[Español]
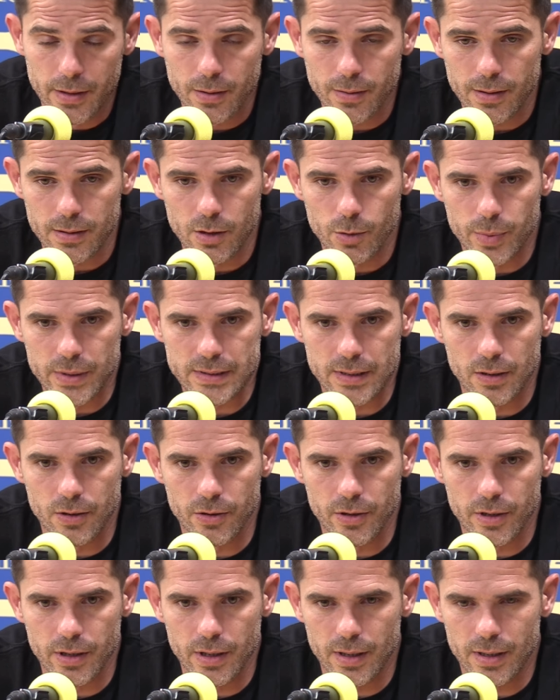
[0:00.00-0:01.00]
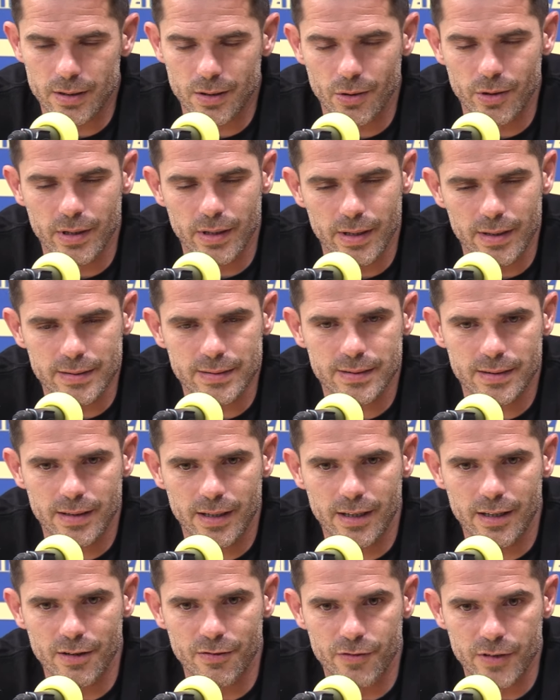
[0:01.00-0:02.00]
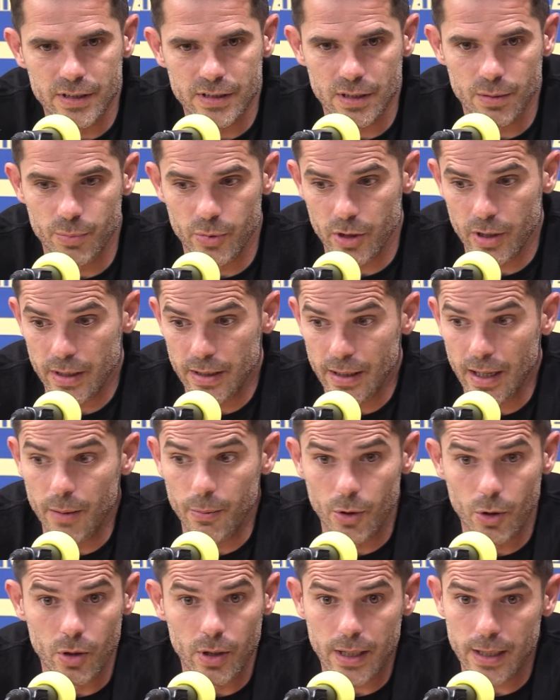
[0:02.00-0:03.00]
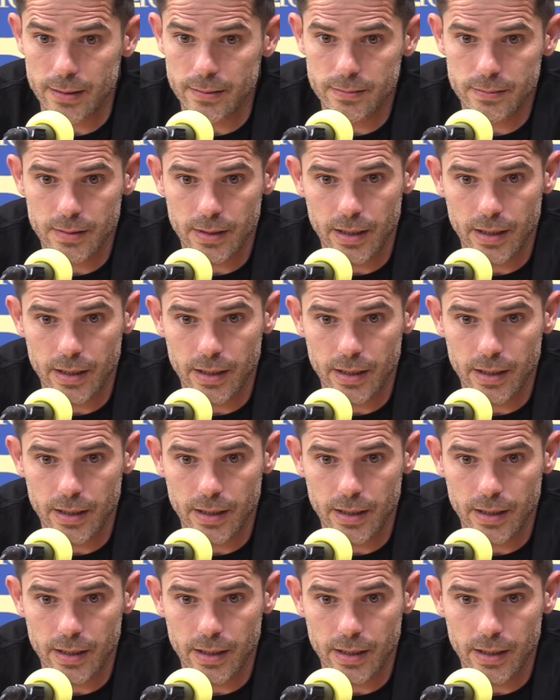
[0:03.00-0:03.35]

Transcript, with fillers: cuando pasen los días, hoy es, es difícil porque hay bronca,